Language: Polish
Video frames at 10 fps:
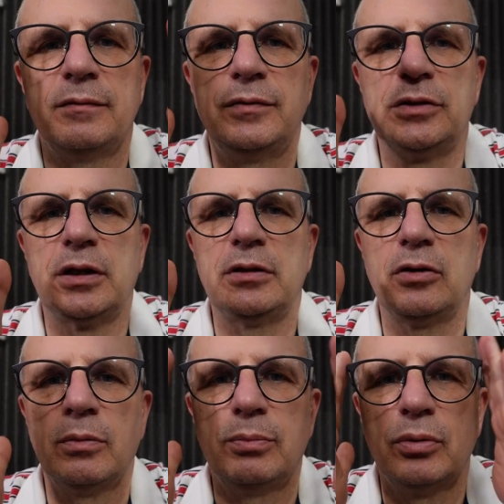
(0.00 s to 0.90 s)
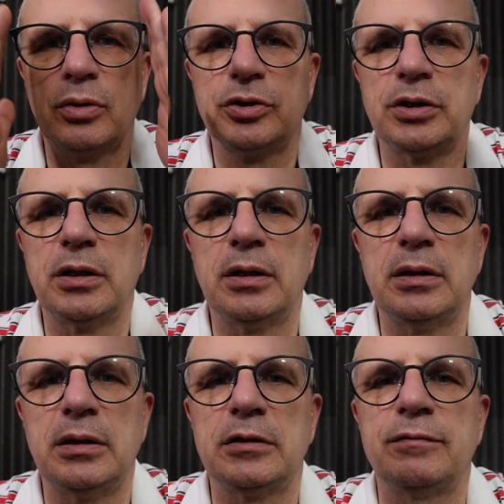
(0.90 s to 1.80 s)
y, widzenie obuoczne
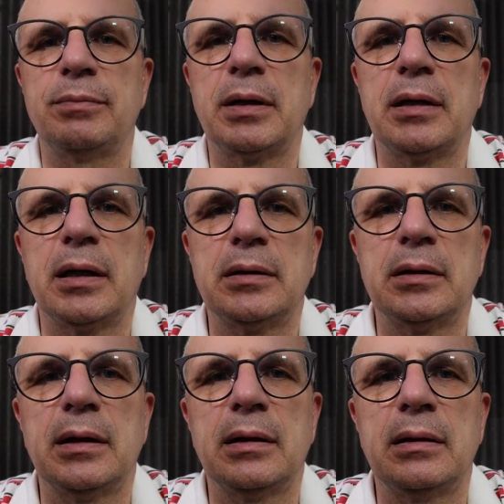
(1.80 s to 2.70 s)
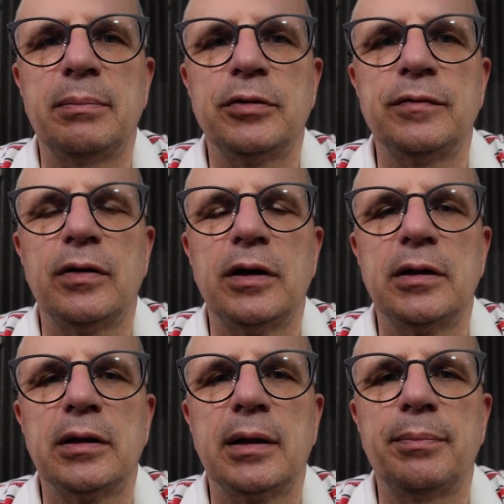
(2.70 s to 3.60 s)
jest wymagane dla
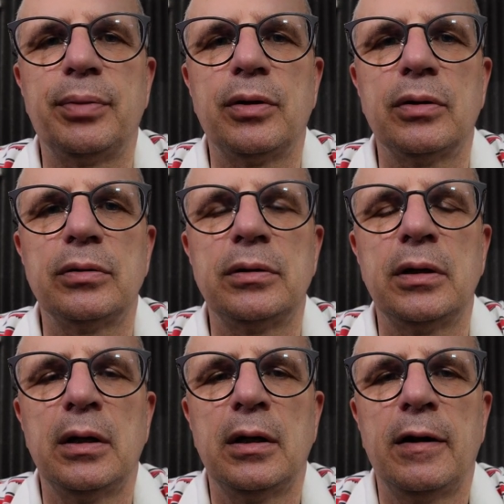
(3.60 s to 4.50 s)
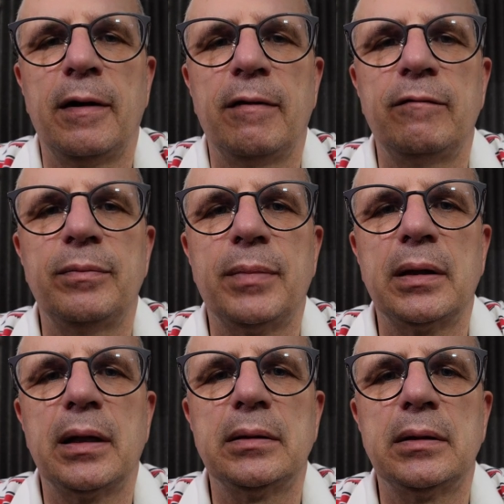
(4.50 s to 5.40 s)
pozwolenia na broń,
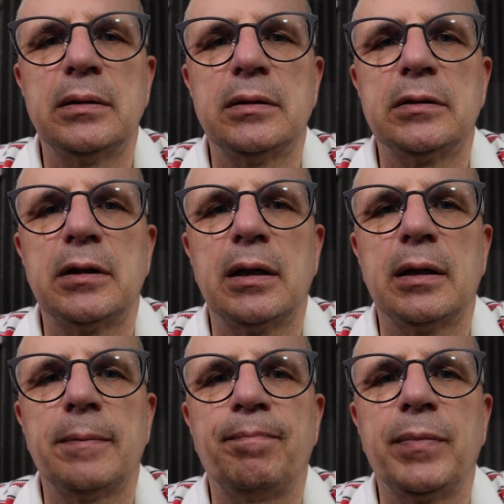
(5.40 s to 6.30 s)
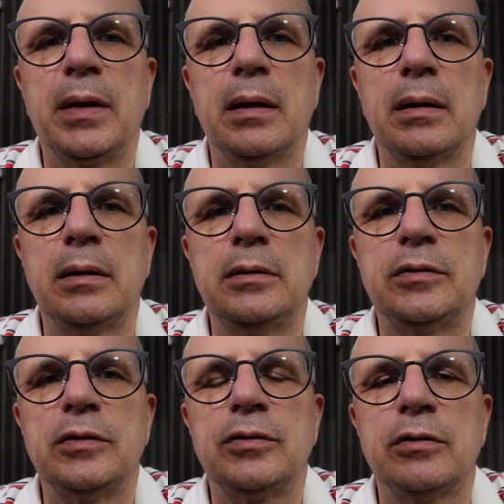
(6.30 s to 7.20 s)
wymagane jest dla y,
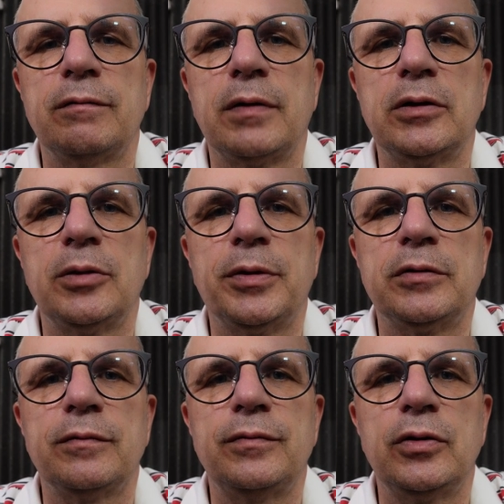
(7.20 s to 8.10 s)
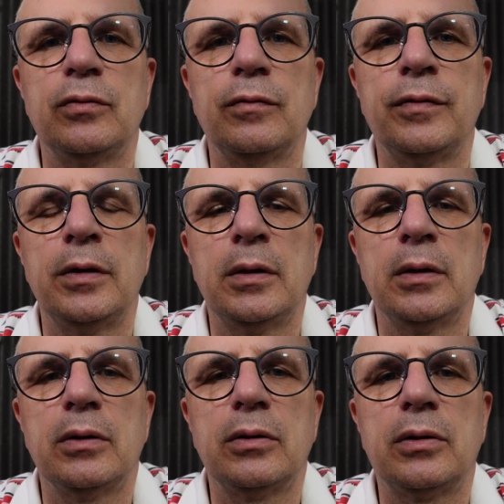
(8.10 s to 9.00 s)
licencjonowanych pracowników
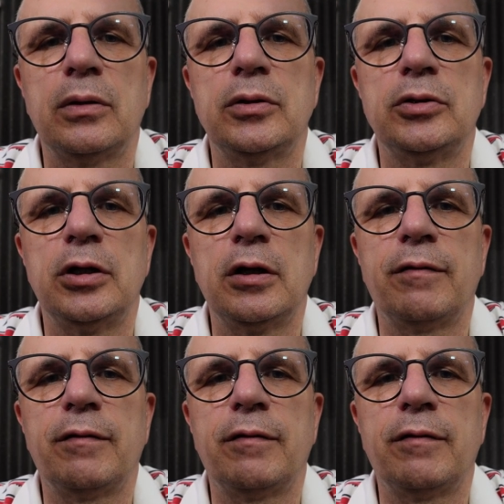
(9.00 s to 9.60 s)
ochrony, czyli